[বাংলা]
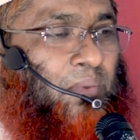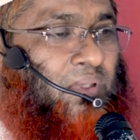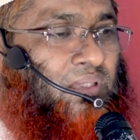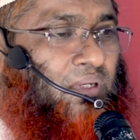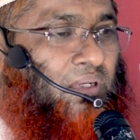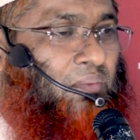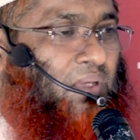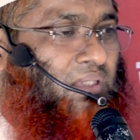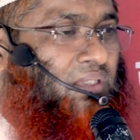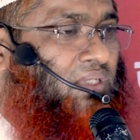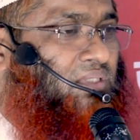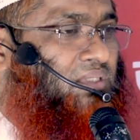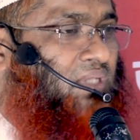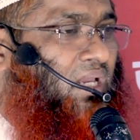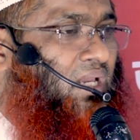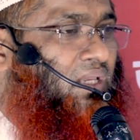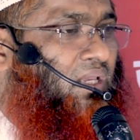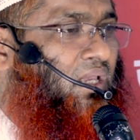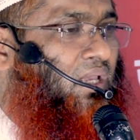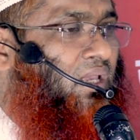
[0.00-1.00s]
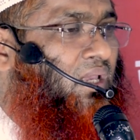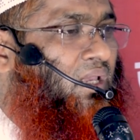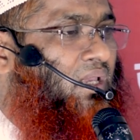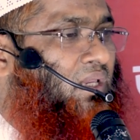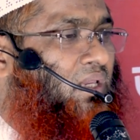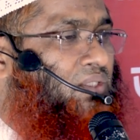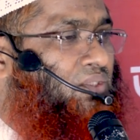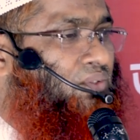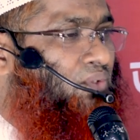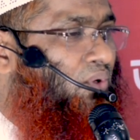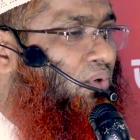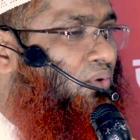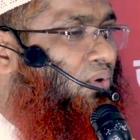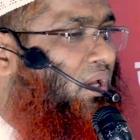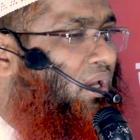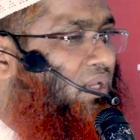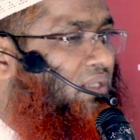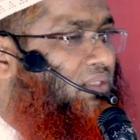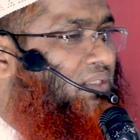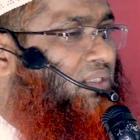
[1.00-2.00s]
আমাদের মাদ্রাসায় স্কুল
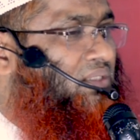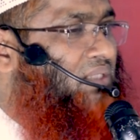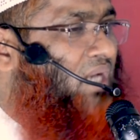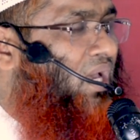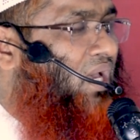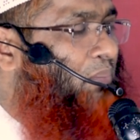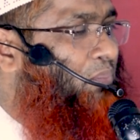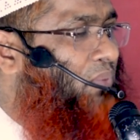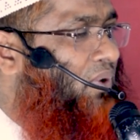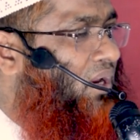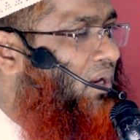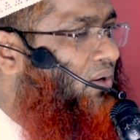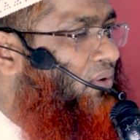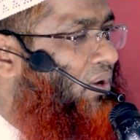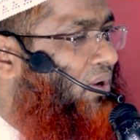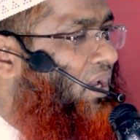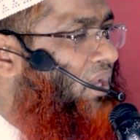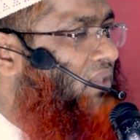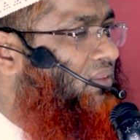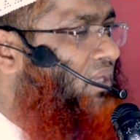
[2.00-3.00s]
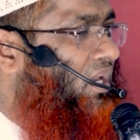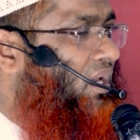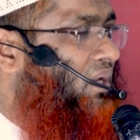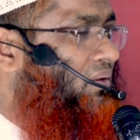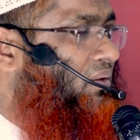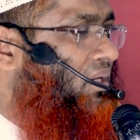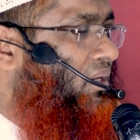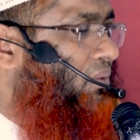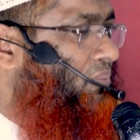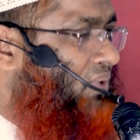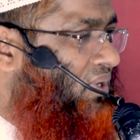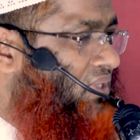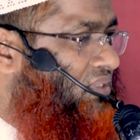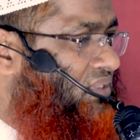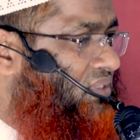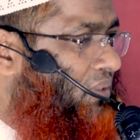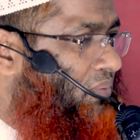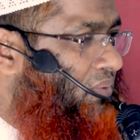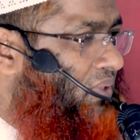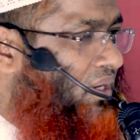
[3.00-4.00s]
কলেজে যা পড়ানো হয় তা এখানে
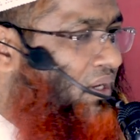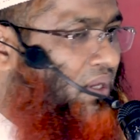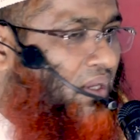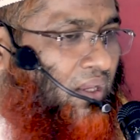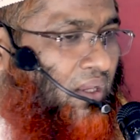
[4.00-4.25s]
পড়াচ্ছি আমরা